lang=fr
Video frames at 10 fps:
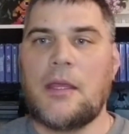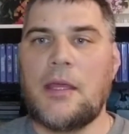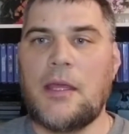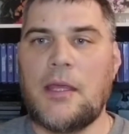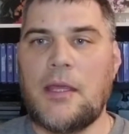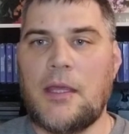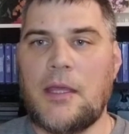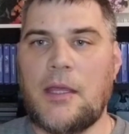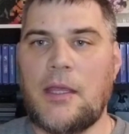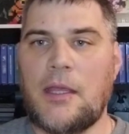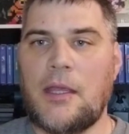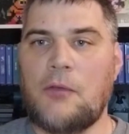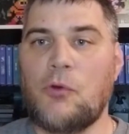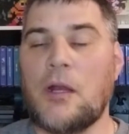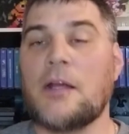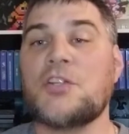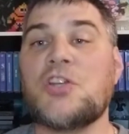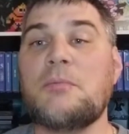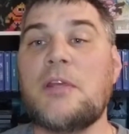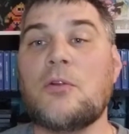Et voilà,
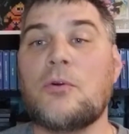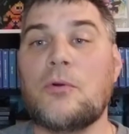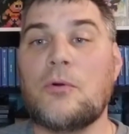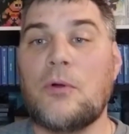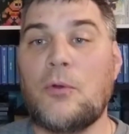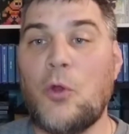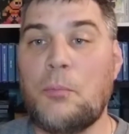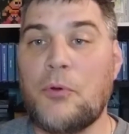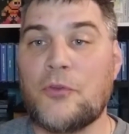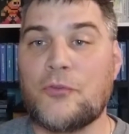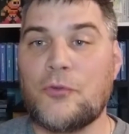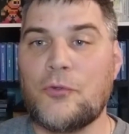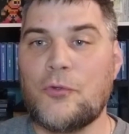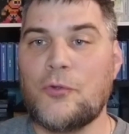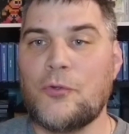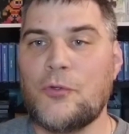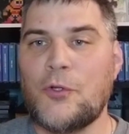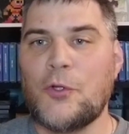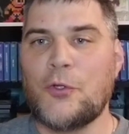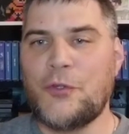j'ai mis le, le post euh,
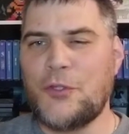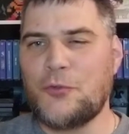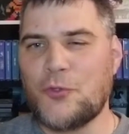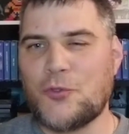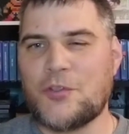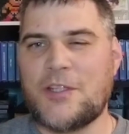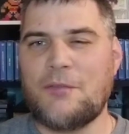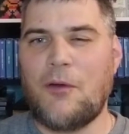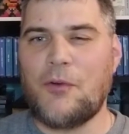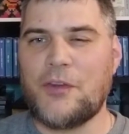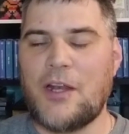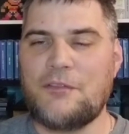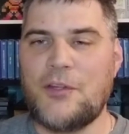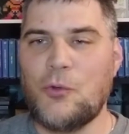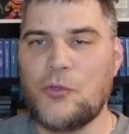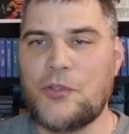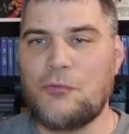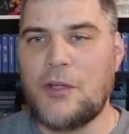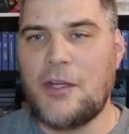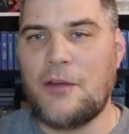des deux choses qu'il va avoir dans la vidéo si
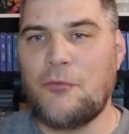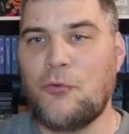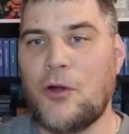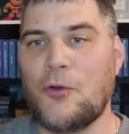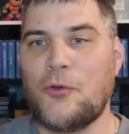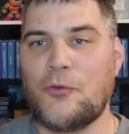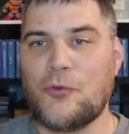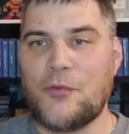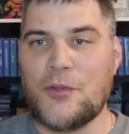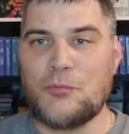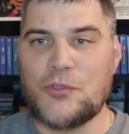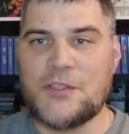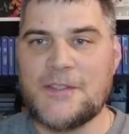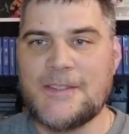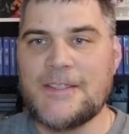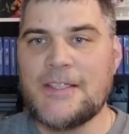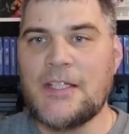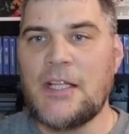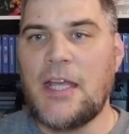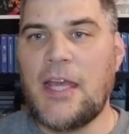vous voulez les voir euh, sur Facebook.
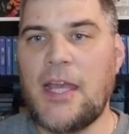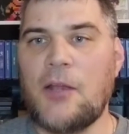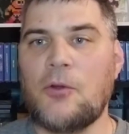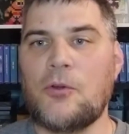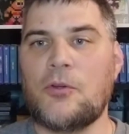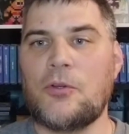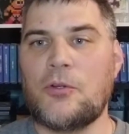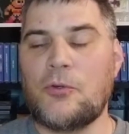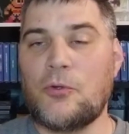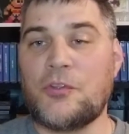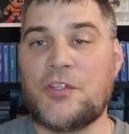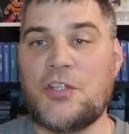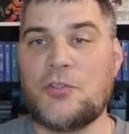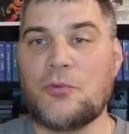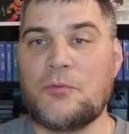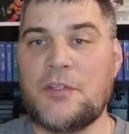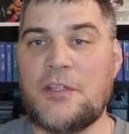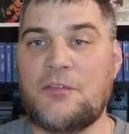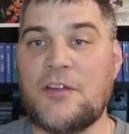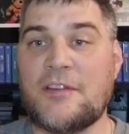Et euh, aussi, je
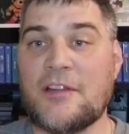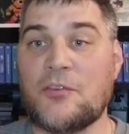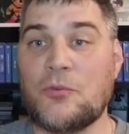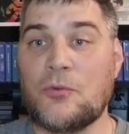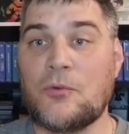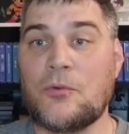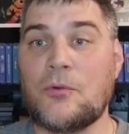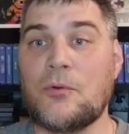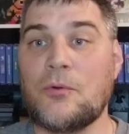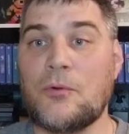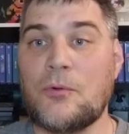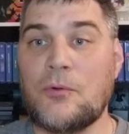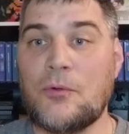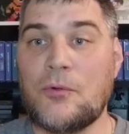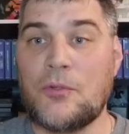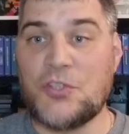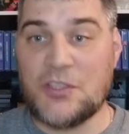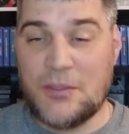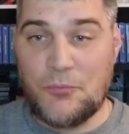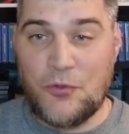dis félicitations aux
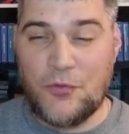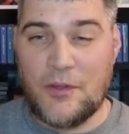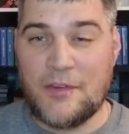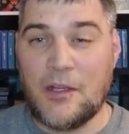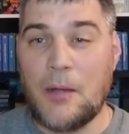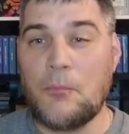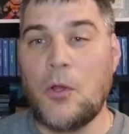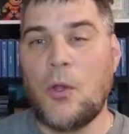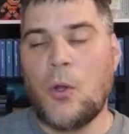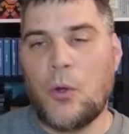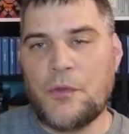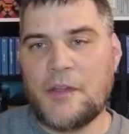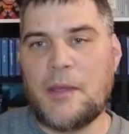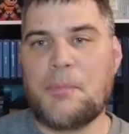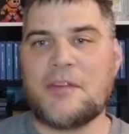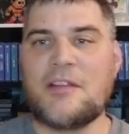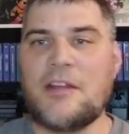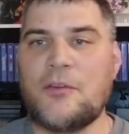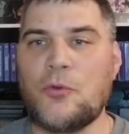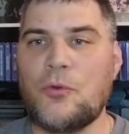gens qui me suivent sur Instagram. On a dépassé
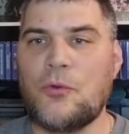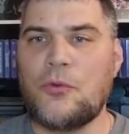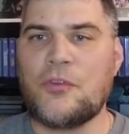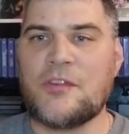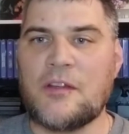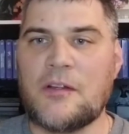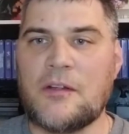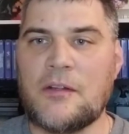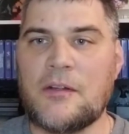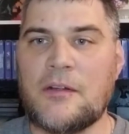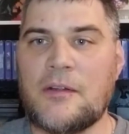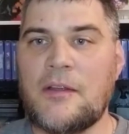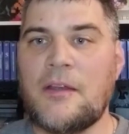les 200